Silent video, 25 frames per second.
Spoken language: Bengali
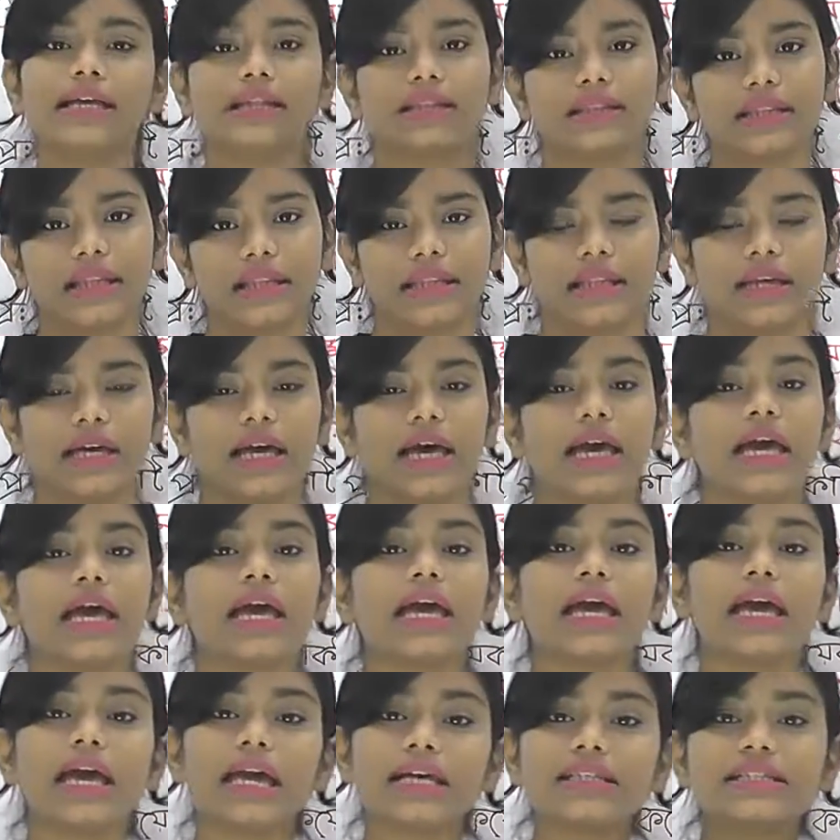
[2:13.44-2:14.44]
ইত্যাদি
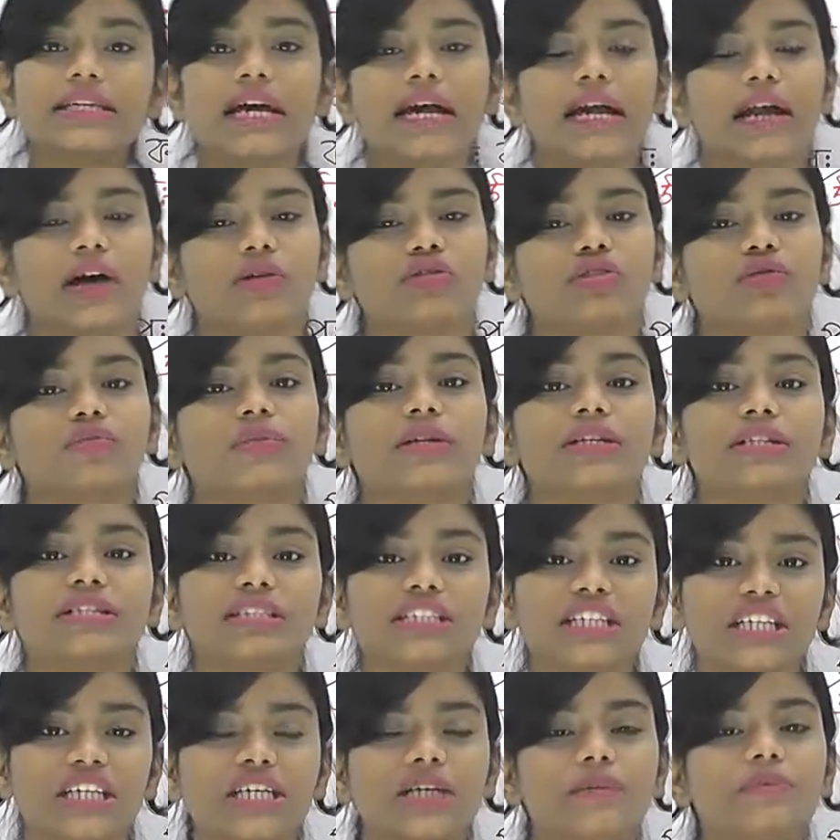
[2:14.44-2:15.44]
এছাড়াও তোমরা
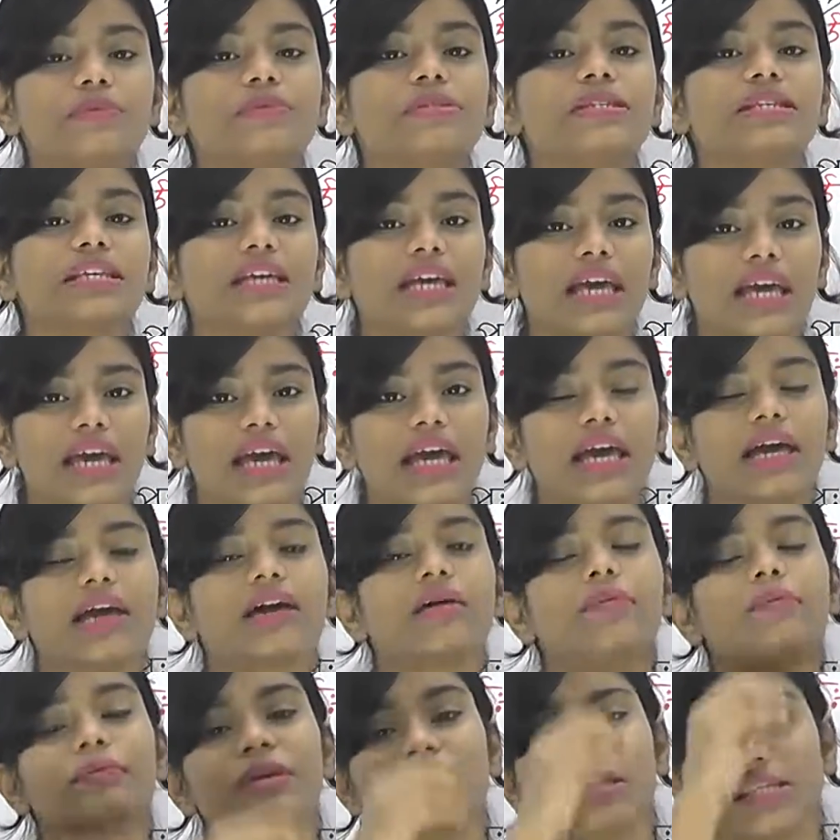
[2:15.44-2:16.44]
চিপস কেক
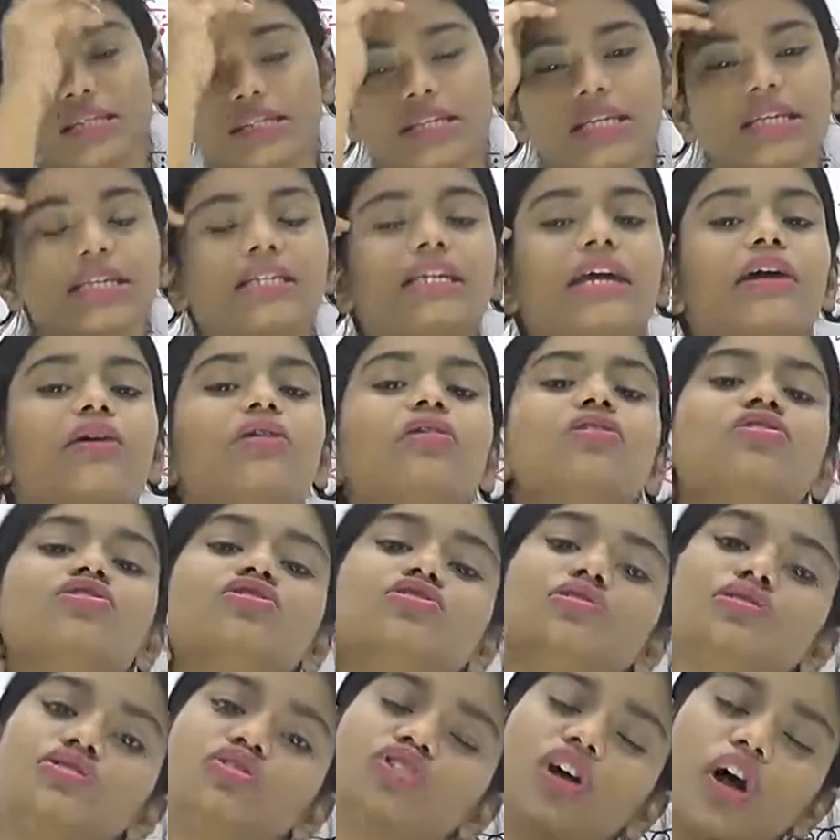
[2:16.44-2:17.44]
বিস্কিট এগুলো
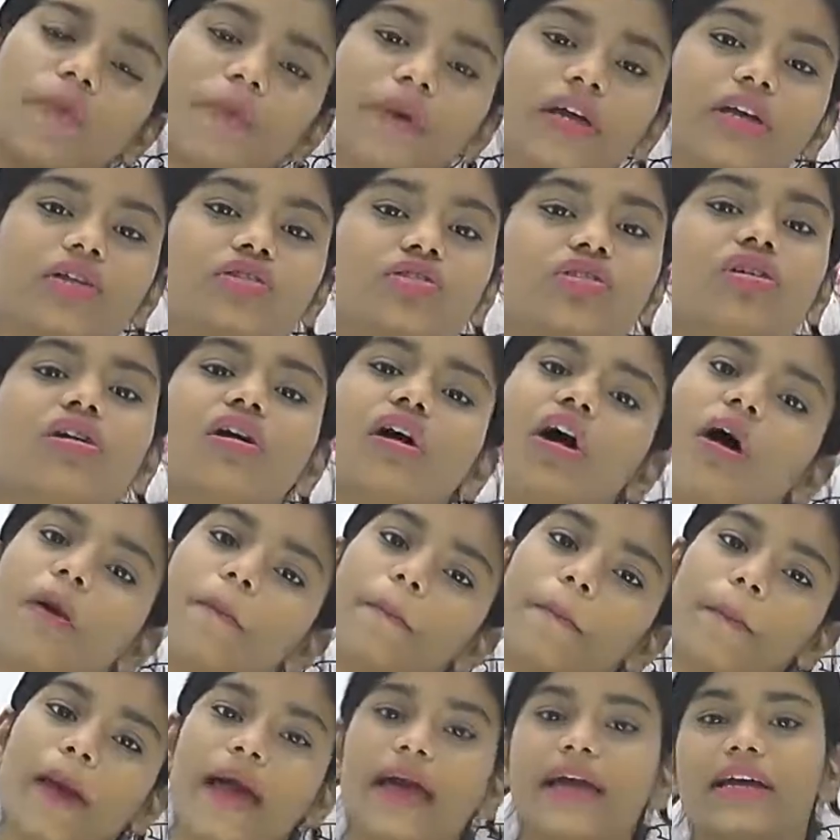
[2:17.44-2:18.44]
সবই কিন্তু
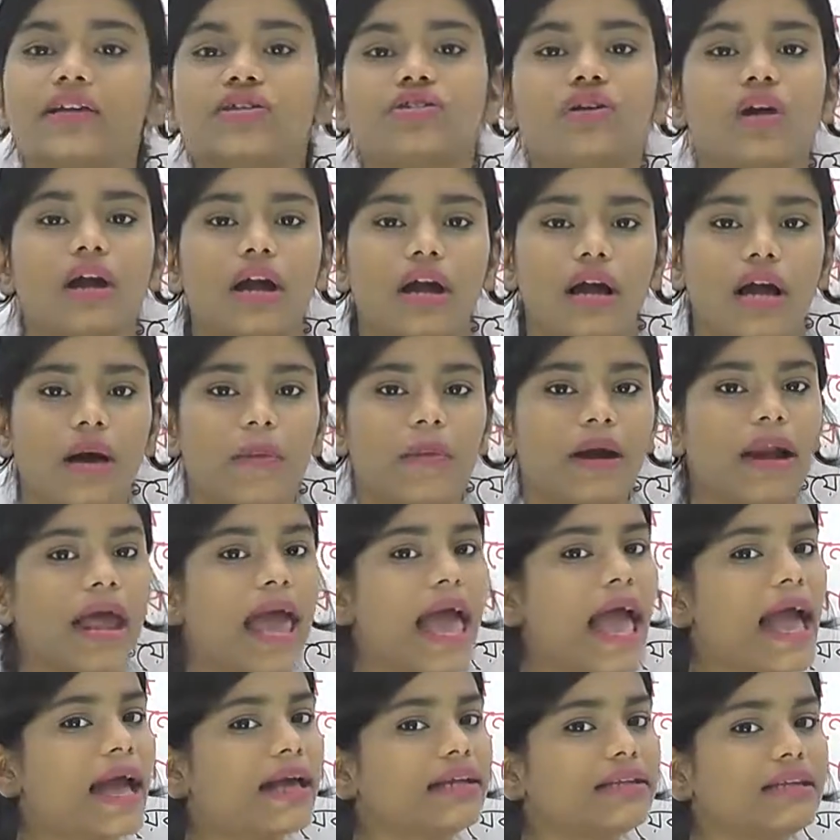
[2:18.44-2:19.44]
প্যাকেট করা খাবার
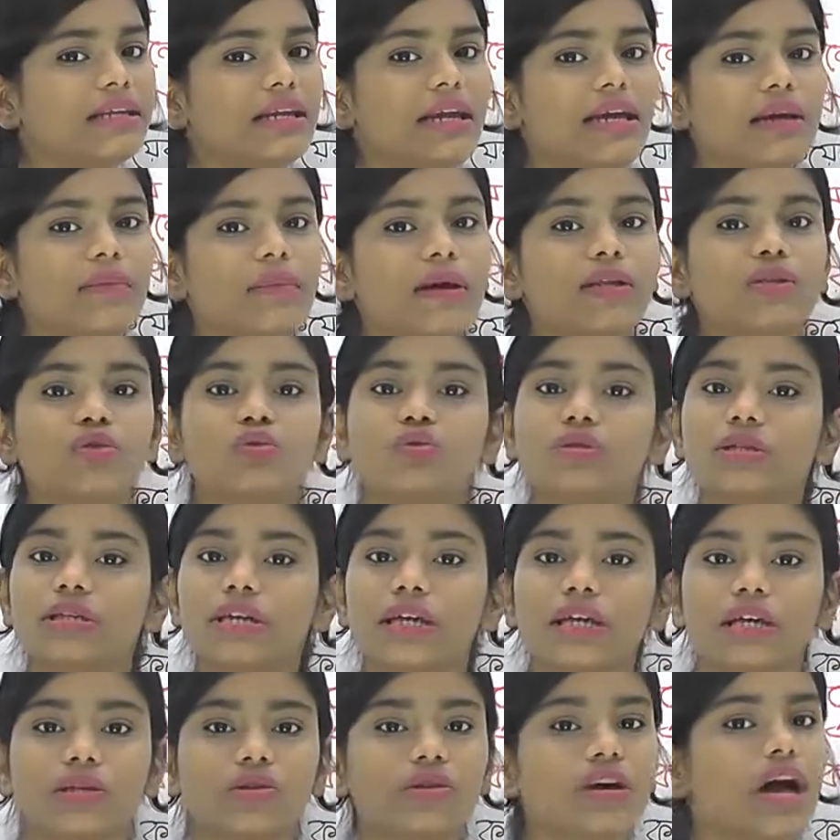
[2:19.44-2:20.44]
একদিনে বা
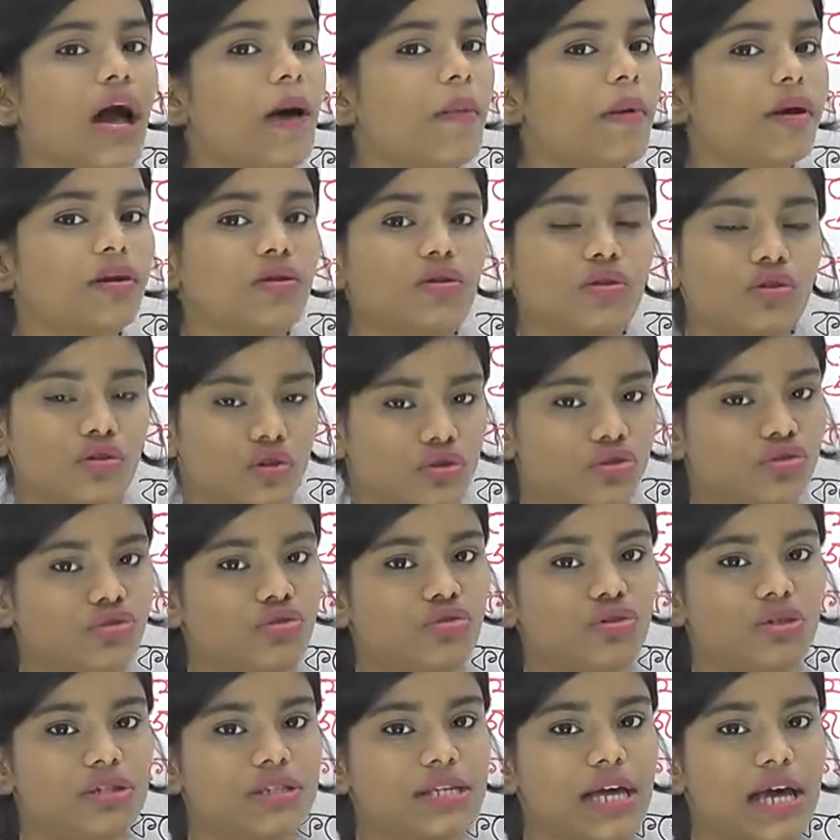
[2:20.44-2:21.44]
দুদিনে কিন্তু খাবারগুলো নষ্ট
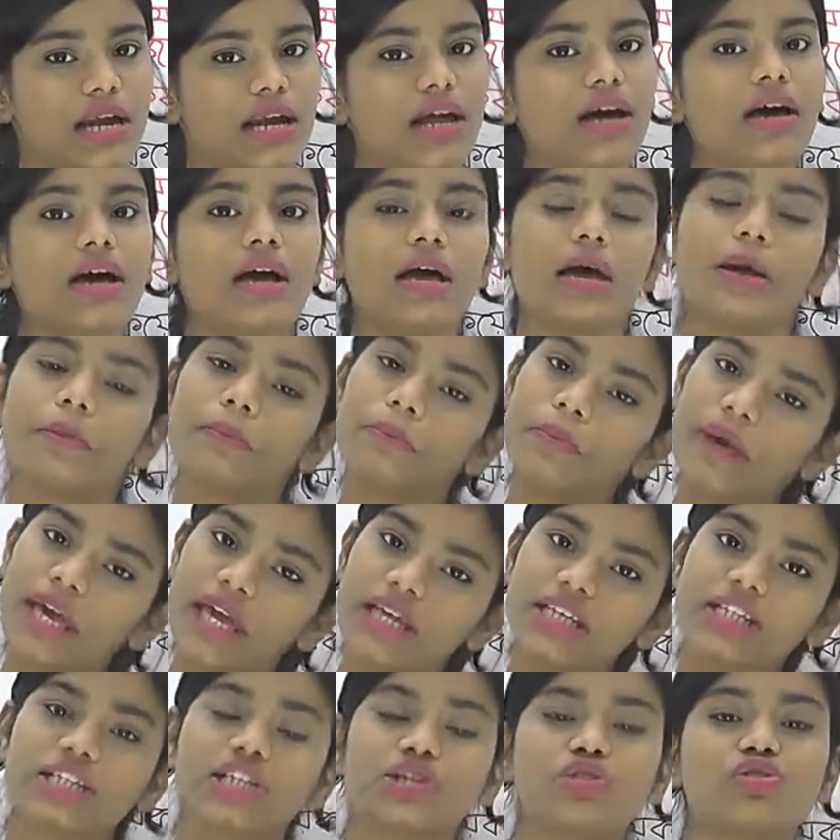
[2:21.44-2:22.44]
হয়ে যায় না
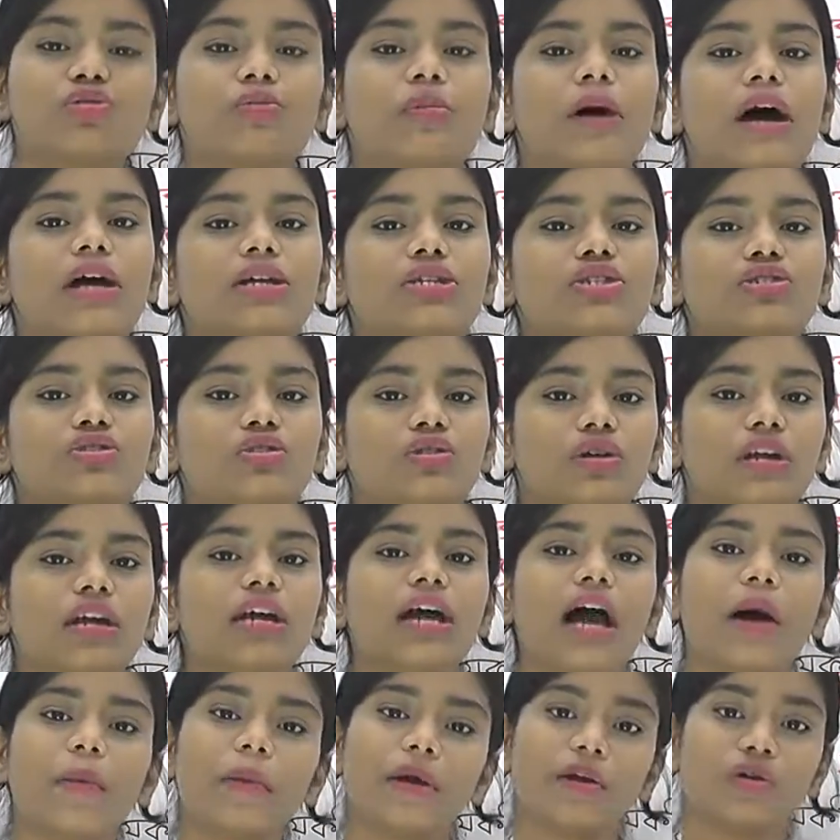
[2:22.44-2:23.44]
বেশ কিছু মাস ধরে
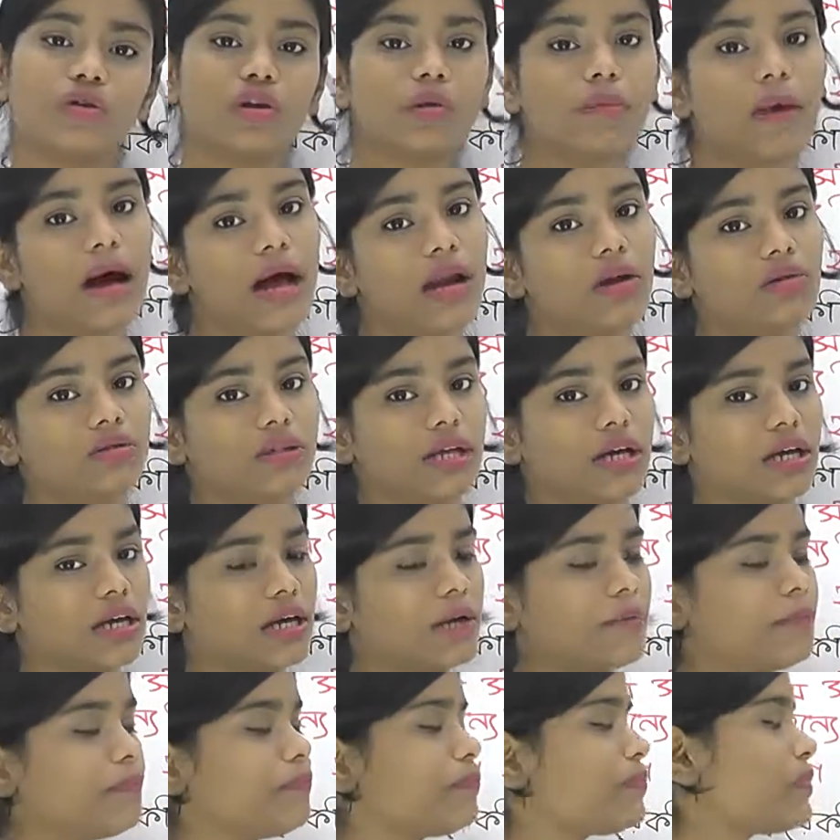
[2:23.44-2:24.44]
খাবারগুলো ভালো
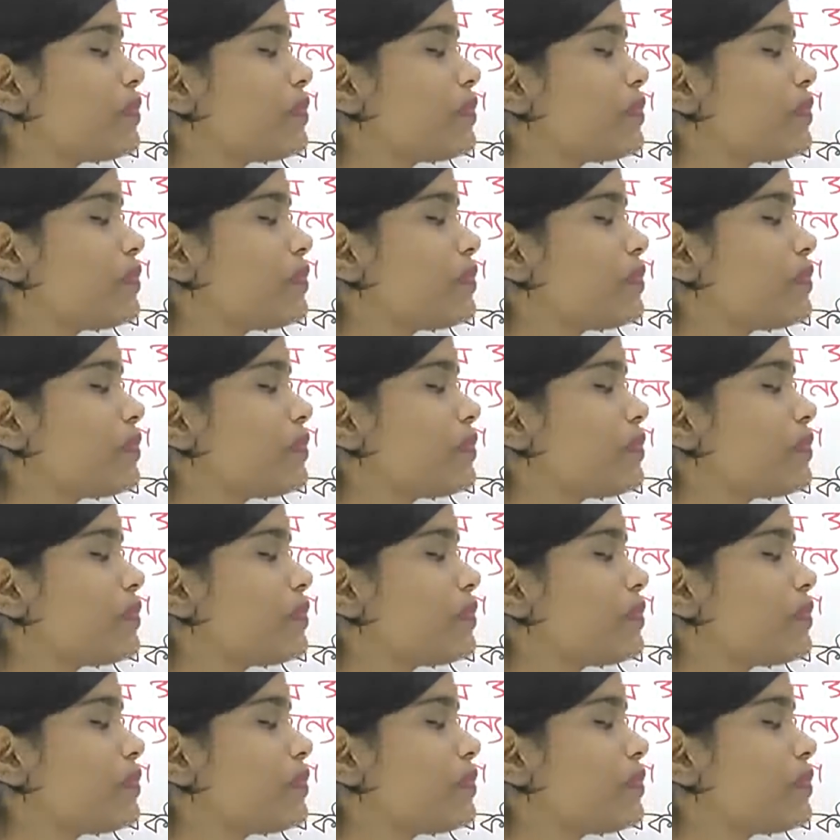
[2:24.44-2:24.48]
থাকে